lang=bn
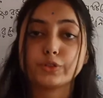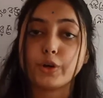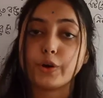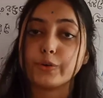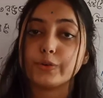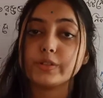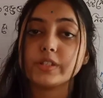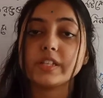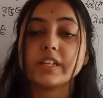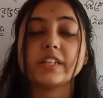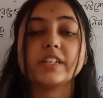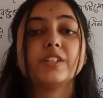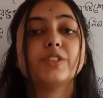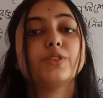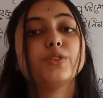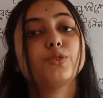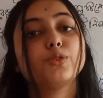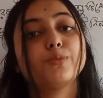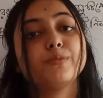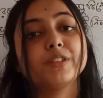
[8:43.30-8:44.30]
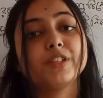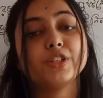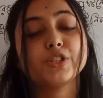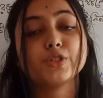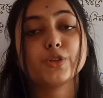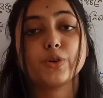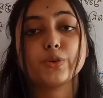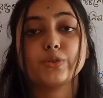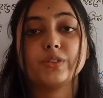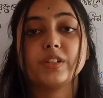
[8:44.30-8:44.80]
সহজেই কিন্তু তোমাদের
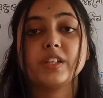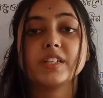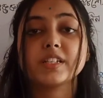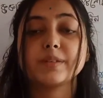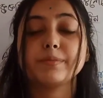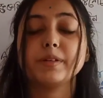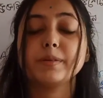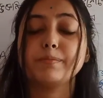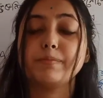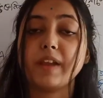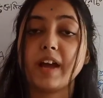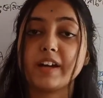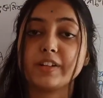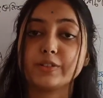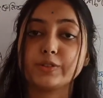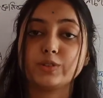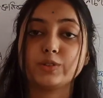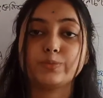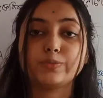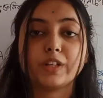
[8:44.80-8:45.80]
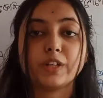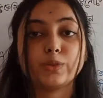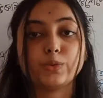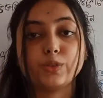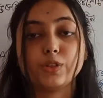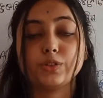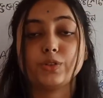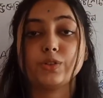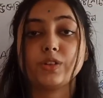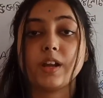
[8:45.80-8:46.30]
সকলের সামনে ব্লাড গ্রুপটা
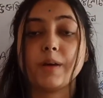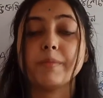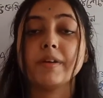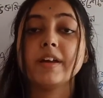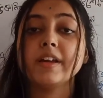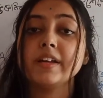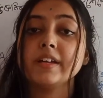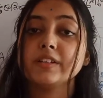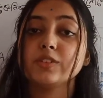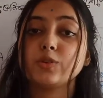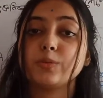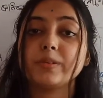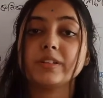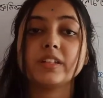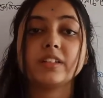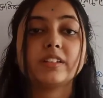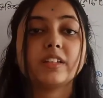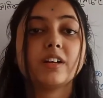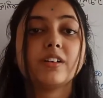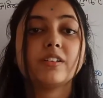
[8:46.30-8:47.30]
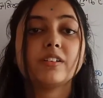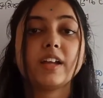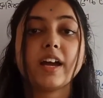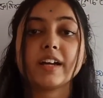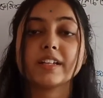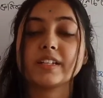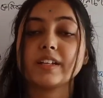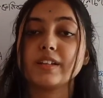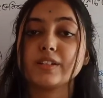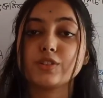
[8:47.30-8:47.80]
তুলে ধরলাম তোমাদের তাহলে
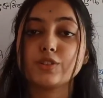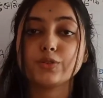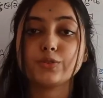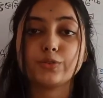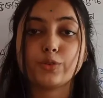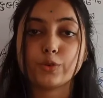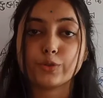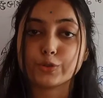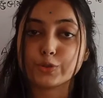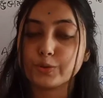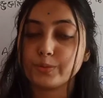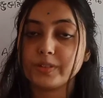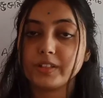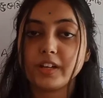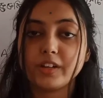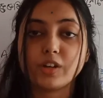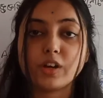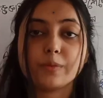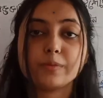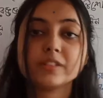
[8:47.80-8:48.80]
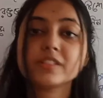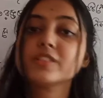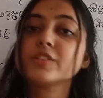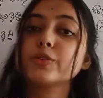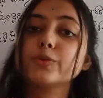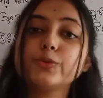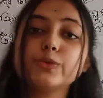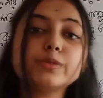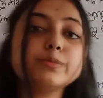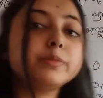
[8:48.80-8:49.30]
আশা রাখছি কোনো অসুবিধাই হবে না
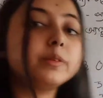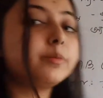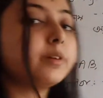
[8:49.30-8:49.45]
যে কোন